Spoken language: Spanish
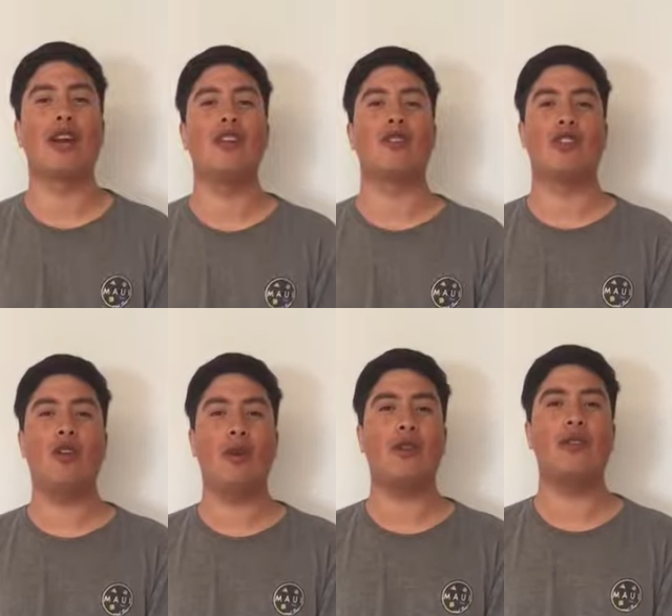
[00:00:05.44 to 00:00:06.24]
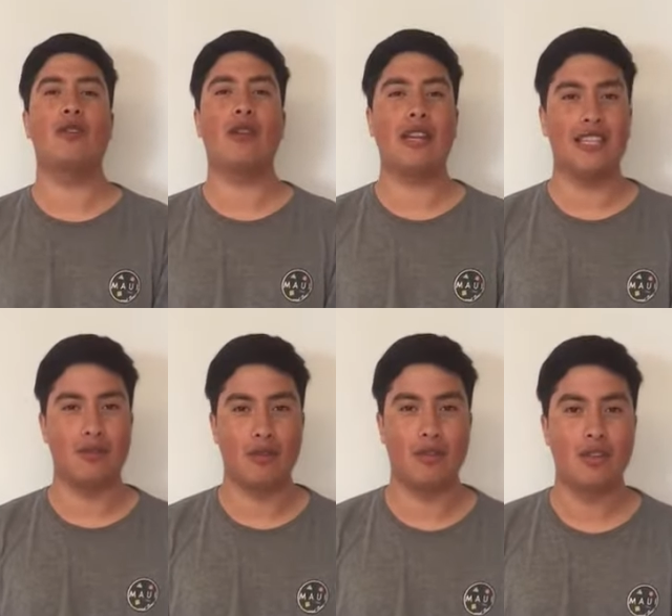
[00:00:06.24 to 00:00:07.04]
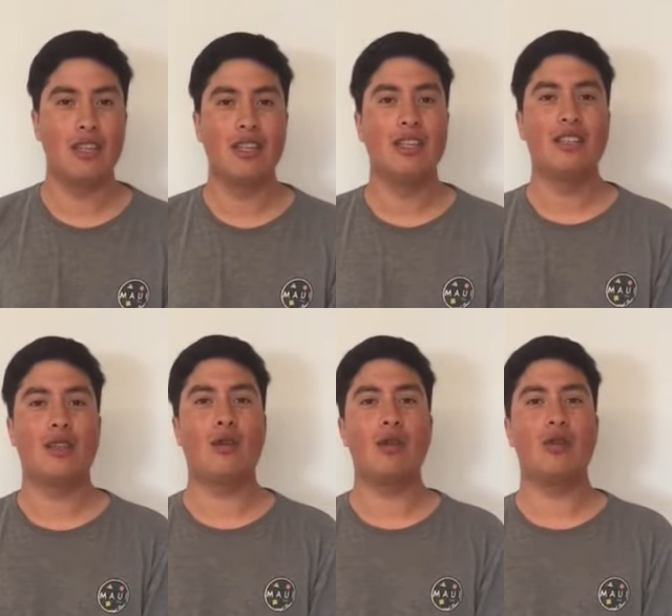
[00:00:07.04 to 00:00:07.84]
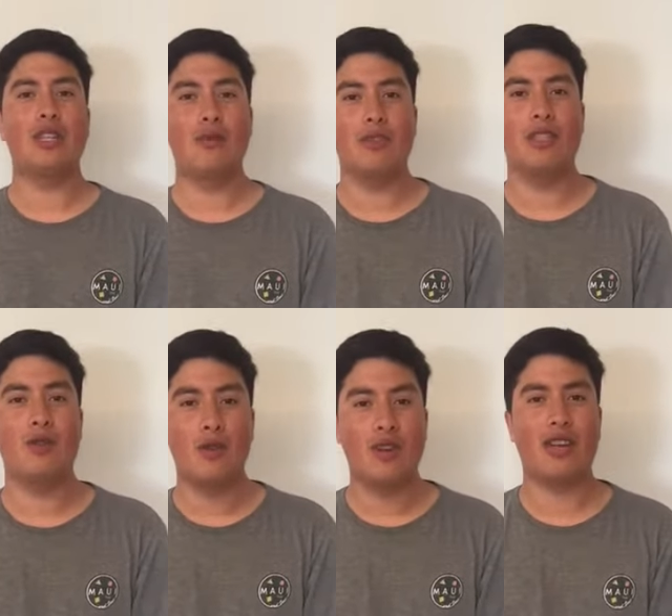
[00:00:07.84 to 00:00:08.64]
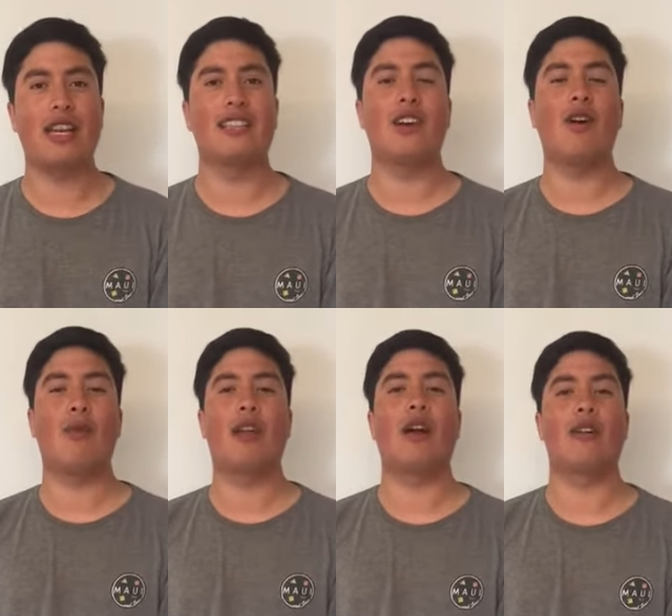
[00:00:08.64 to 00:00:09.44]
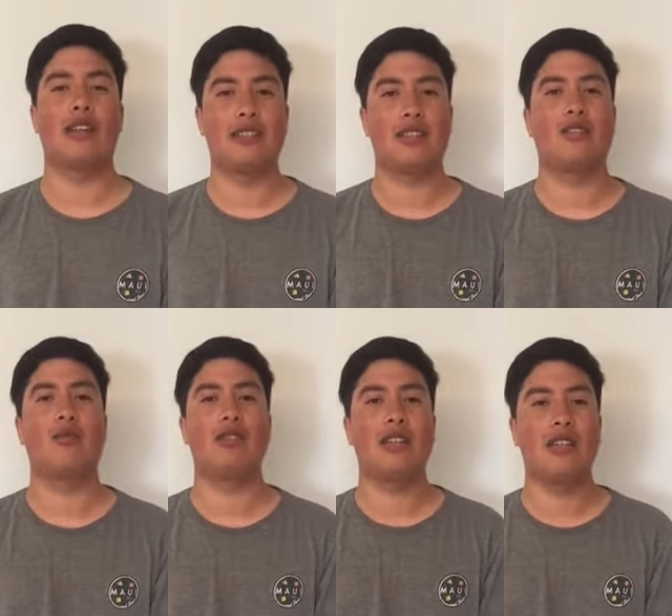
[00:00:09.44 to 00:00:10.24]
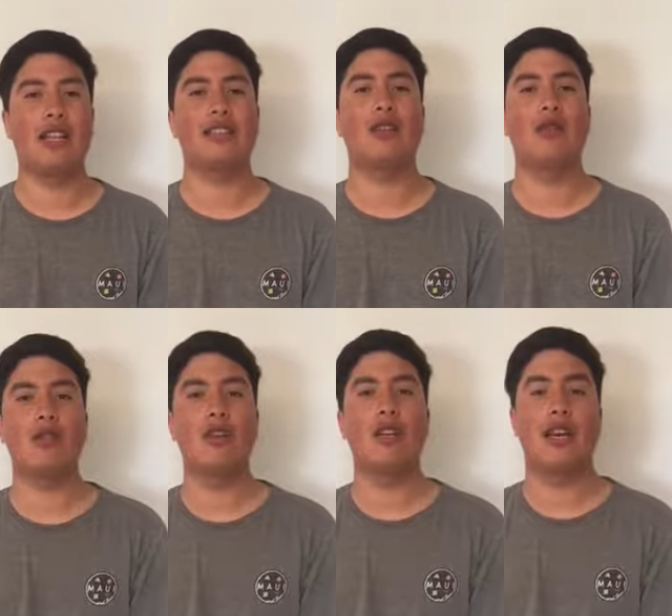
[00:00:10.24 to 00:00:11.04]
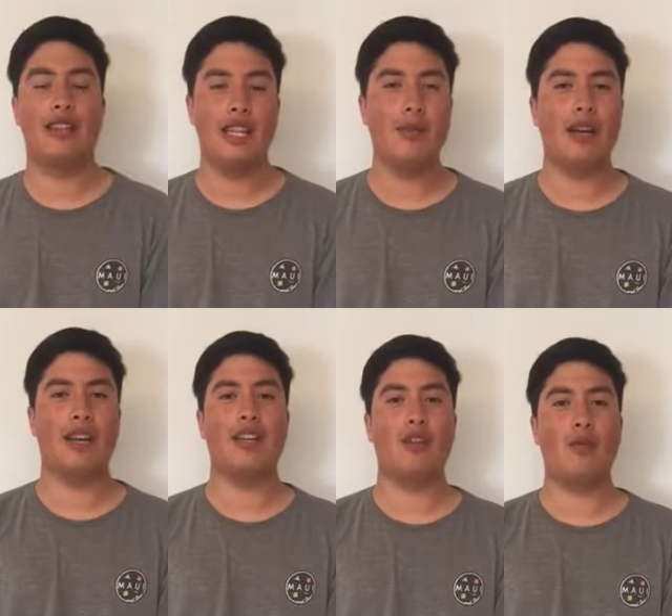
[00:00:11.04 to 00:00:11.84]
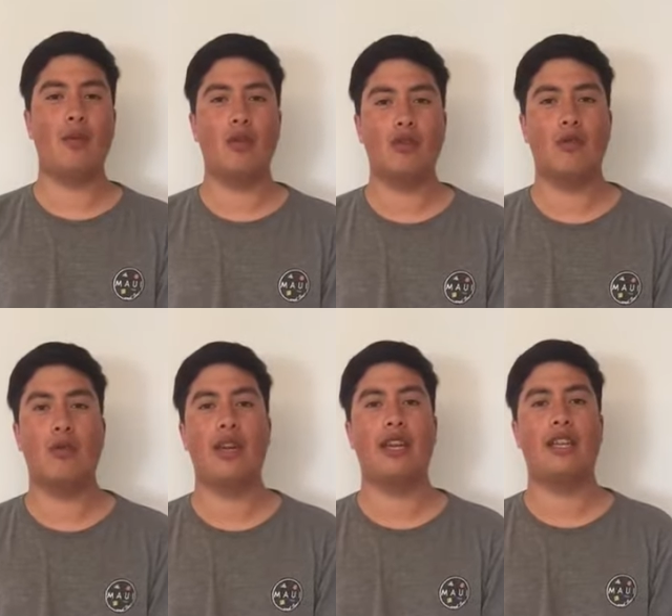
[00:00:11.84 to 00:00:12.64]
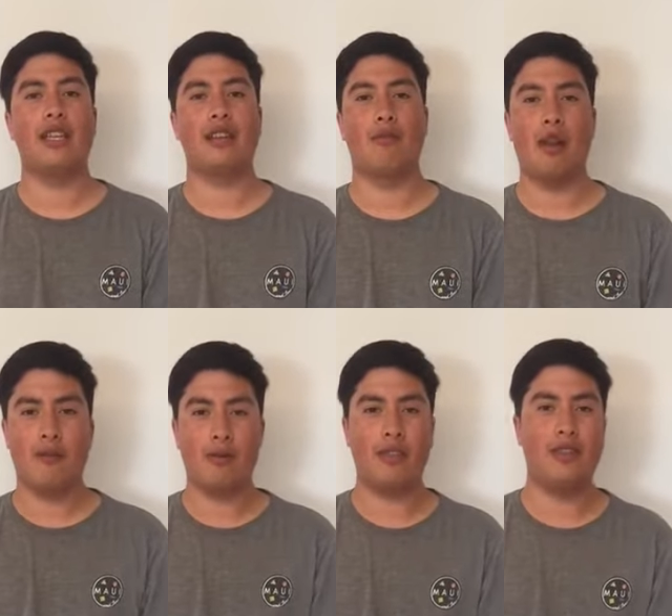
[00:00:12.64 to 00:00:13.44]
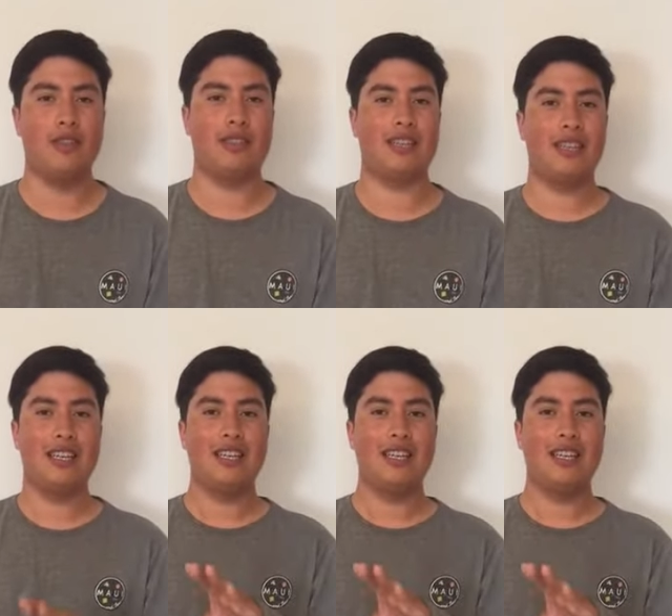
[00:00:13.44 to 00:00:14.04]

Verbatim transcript: lo que es nocivo para nuestro organismo? Según los últimos estudios realizados por la Organización Mundial de la Salud, estima que estos productos pueden generar malformaciones,